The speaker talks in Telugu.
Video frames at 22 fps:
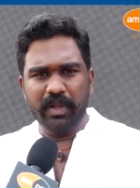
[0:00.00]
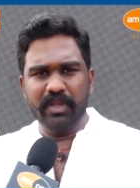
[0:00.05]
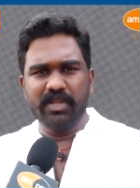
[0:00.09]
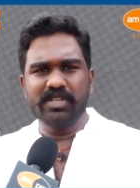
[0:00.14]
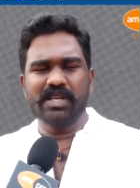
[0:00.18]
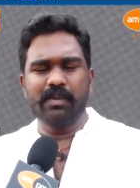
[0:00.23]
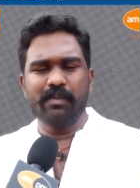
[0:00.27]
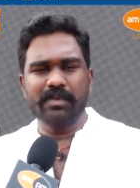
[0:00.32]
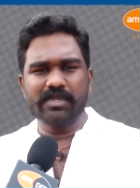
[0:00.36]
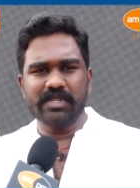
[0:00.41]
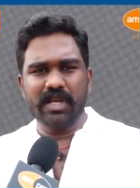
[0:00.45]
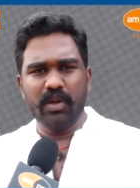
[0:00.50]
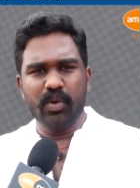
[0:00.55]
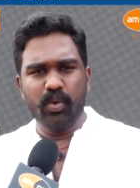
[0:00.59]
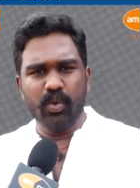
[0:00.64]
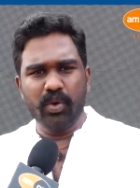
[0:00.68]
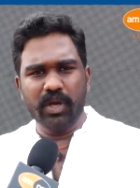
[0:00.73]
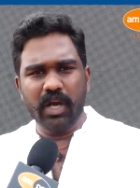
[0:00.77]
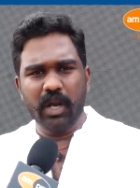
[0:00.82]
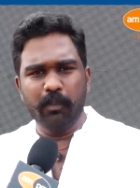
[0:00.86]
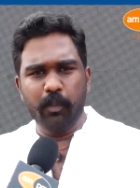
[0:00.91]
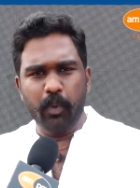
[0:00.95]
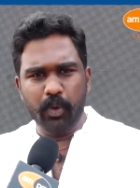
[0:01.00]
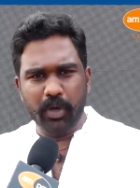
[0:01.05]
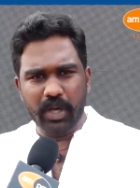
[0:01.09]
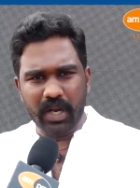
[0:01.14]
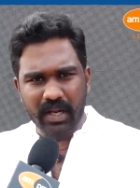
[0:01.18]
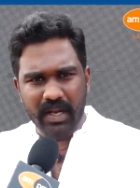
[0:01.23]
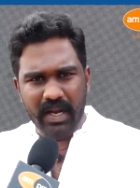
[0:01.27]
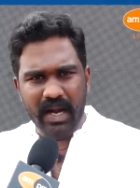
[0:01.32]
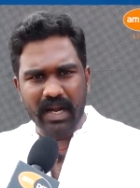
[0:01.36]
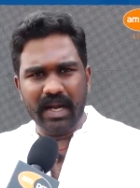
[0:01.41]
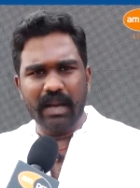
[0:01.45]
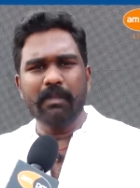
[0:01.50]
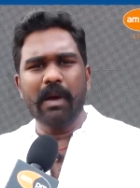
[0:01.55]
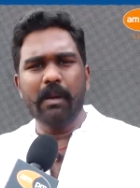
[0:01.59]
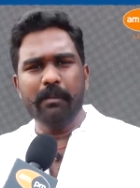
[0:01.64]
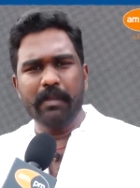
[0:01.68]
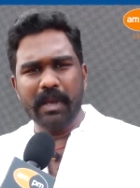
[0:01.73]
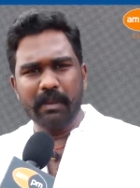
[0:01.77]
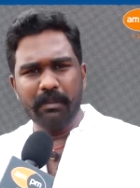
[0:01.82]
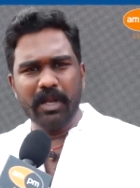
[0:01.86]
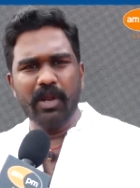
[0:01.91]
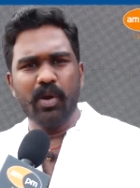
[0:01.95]
బ్రిడ్జ్ సమస్య అల్లూరు గారు పుట్టిన గడ్డ మా
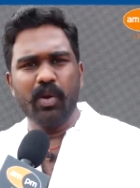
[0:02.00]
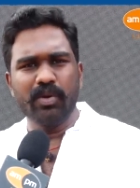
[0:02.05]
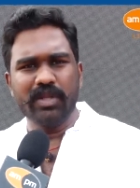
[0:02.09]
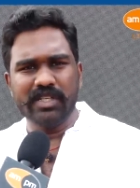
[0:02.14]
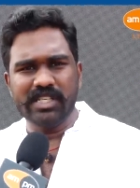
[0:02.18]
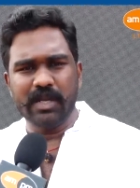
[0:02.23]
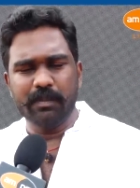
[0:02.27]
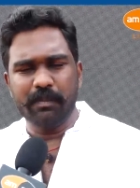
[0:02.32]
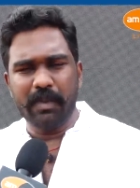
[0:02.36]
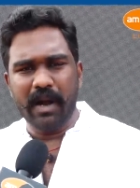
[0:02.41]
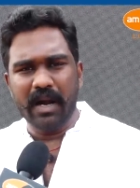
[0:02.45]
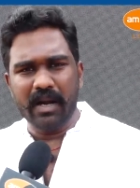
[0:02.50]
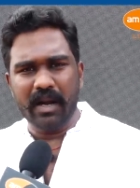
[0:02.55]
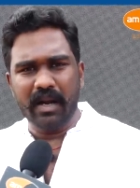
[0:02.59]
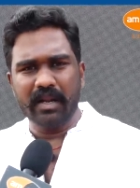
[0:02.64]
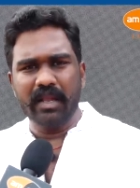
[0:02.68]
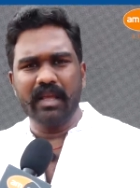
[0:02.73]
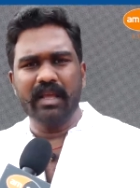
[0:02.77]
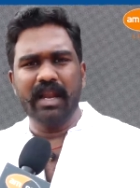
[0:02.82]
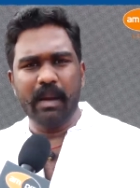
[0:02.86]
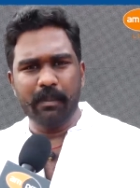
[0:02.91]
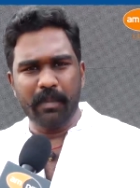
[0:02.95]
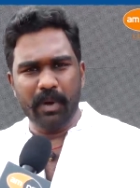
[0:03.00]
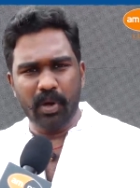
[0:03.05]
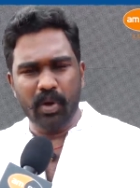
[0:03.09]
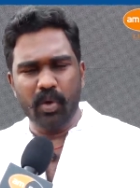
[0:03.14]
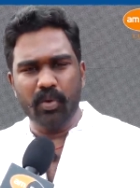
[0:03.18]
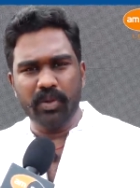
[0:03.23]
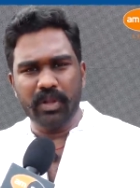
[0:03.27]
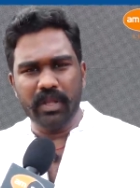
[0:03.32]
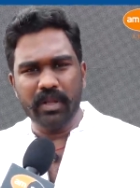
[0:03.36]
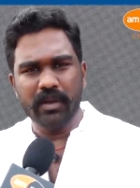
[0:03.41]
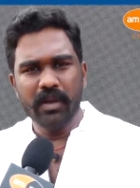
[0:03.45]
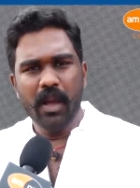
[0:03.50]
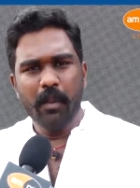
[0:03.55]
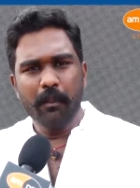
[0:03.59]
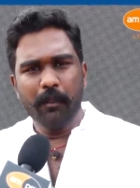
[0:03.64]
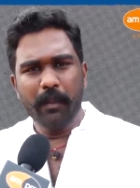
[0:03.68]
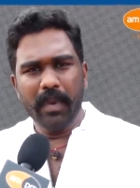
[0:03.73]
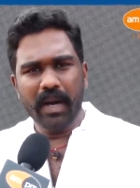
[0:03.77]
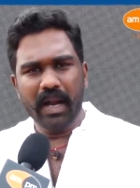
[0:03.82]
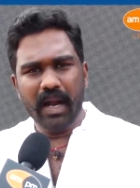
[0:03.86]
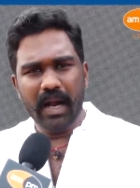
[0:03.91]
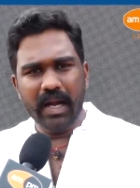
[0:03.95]
భీమిలీలో ఉంది సార్ పాండ్రంగి గ్రామంలో ఉంది
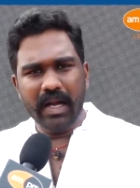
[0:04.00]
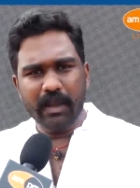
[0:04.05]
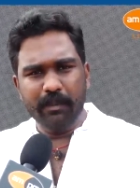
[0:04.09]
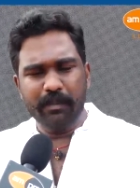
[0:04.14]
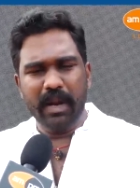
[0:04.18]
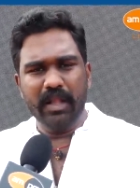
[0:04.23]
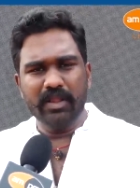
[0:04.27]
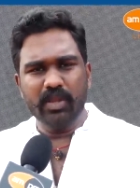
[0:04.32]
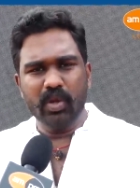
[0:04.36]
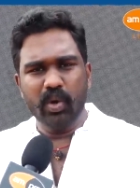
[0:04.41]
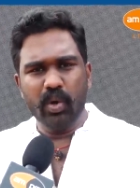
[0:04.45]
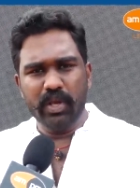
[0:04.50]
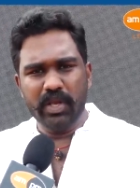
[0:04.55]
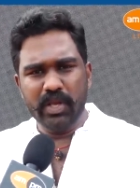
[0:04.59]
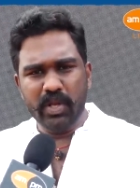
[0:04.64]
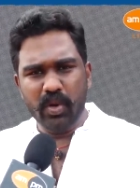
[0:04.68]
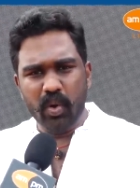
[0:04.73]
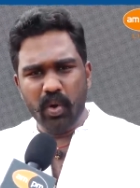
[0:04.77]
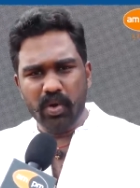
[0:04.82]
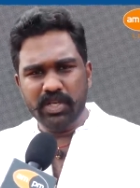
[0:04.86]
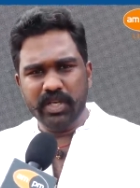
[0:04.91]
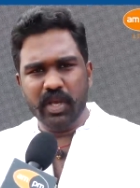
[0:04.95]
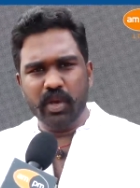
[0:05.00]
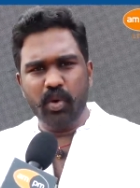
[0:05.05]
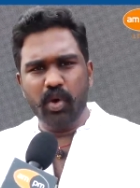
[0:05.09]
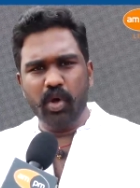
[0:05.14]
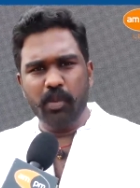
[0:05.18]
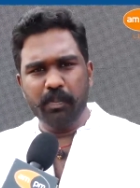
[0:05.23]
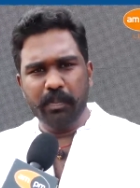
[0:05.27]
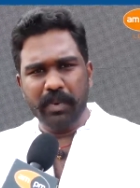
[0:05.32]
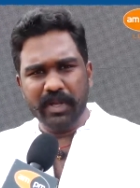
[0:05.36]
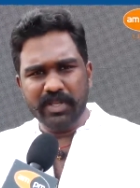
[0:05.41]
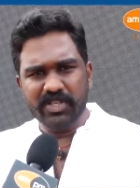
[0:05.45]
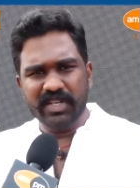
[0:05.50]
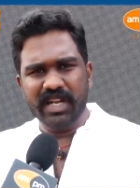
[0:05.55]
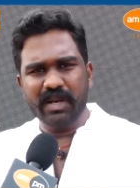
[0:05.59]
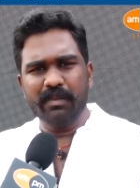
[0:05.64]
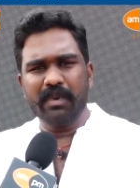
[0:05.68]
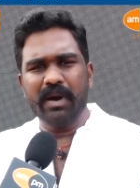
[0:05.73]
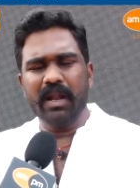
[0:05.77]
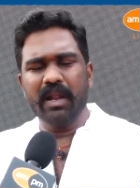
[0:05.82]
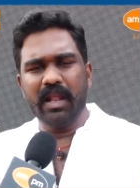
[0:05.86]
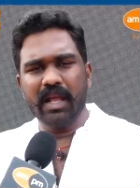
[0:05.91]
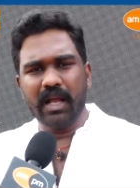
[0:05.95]
మరి అలాంటి ప్రాంతంలో ఈ రోజుకి కూడా ఒక బ్రిడ్జ్
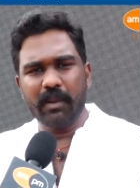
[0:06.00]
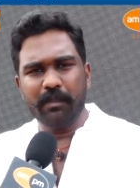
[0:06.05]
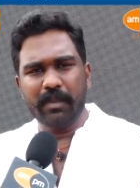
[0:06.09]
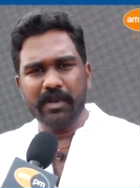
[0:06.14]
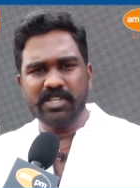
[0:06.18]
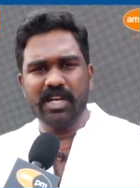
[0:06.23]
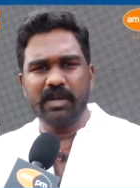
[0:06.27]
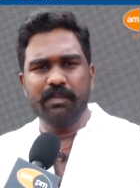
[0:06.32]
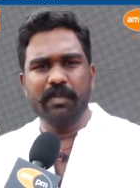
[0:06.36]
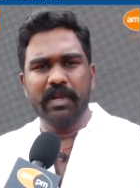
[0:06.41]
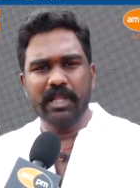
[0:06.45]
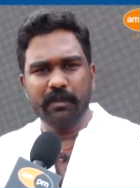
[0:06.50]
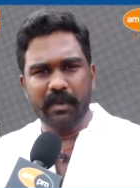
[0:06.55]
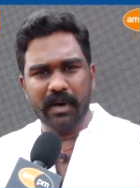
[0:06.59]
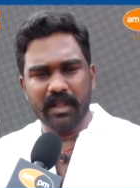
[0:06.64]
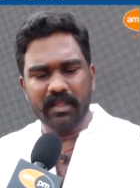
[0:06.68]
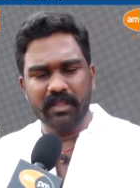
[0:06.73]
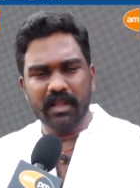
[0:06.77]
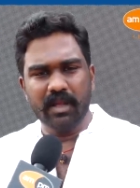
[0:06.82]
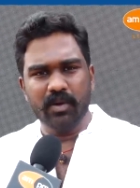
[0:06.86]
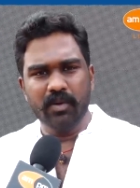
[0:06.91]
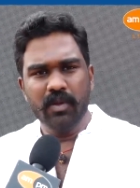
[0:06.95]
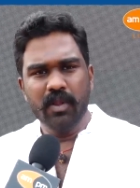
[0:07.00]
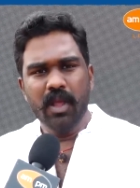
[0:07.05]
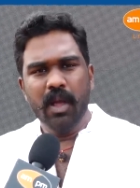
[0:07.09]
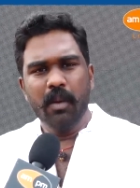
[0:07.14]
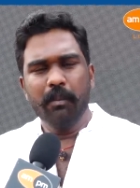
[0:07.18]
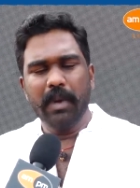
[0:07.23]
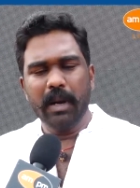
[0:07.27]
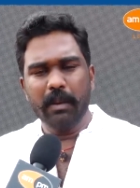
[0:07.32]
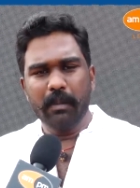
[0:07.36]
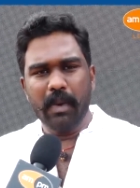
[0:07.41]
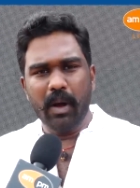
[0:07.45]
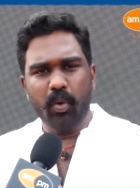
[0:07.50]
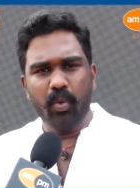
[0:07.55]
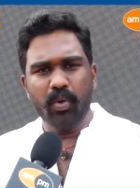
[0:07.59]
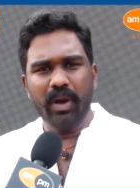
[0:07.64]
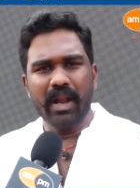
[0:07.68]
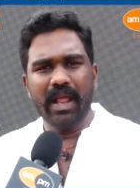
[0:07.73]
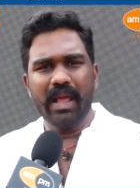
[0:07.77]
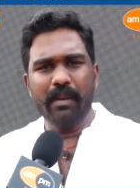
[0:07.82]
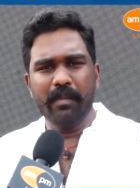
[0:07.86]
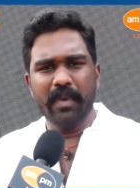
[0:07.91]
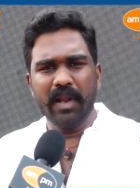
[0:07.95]
నిర్మాణం లేక ప్రజలు ఇబ్బంది పడుతున్నారు మరి
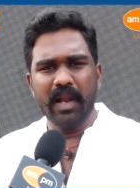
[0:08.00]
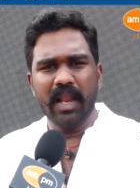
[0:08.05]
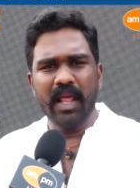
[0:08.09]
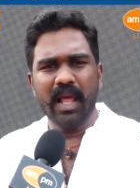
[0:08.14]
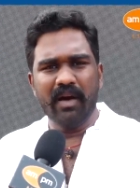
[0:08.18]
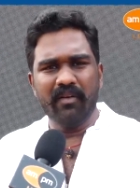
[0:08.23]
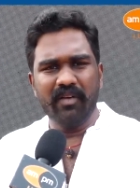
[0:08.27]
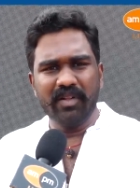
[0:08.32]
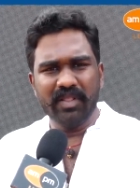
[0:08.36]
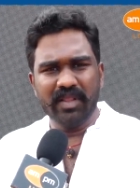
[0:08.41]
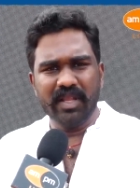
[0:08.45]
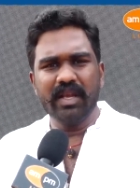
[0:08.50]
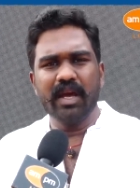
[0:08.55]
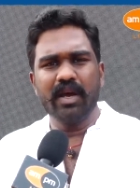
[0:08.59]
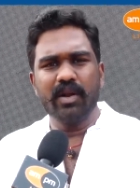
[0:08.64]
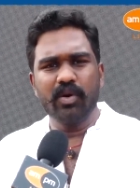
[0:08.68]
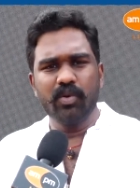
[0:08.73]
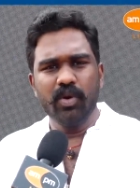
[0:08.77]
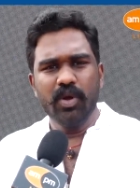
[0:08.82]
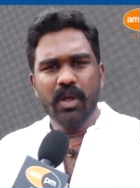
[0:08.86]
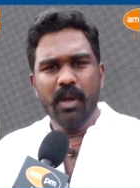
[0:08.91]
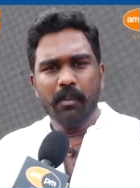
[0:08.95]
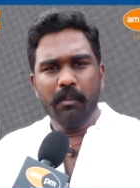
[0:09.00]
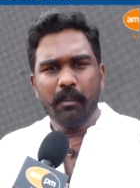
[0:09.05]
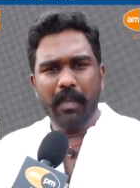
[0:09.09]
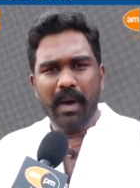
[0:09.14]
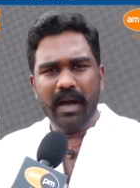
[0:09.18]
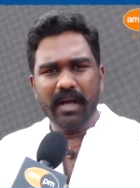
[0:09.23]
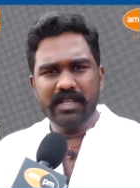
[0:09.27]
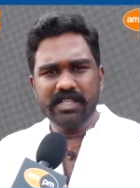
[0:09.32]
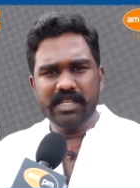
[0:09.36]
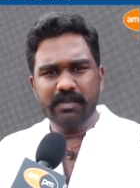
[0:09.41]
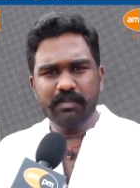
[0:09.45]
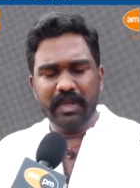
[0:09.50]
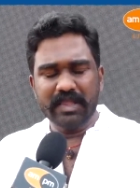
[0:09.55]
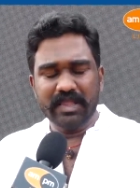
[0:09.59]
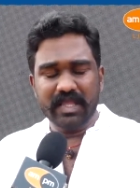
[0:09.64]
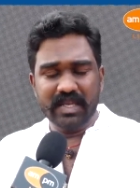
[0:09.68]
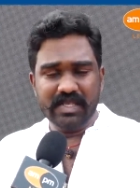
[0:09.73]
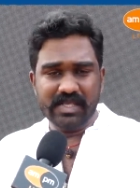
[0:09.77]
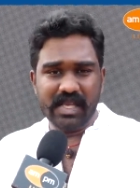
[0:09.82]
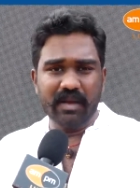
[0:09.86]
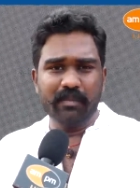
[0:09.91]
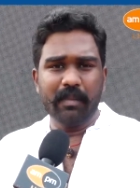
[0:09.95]
మాకున్న ఎమ్మెల్యే అవంతి గారు మాజీ
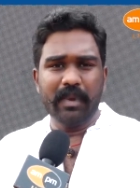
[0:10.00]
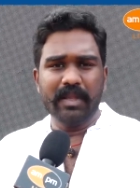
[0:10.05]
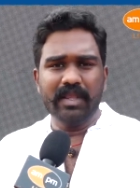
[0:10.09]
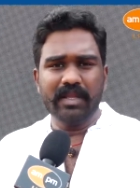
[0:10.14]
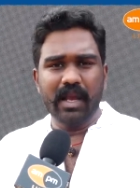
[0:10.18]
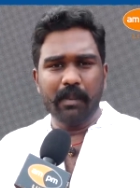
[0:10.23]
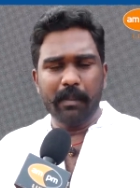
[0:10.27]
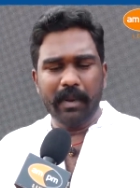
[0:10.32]
మంత్రి శాఖ మంత్రిగా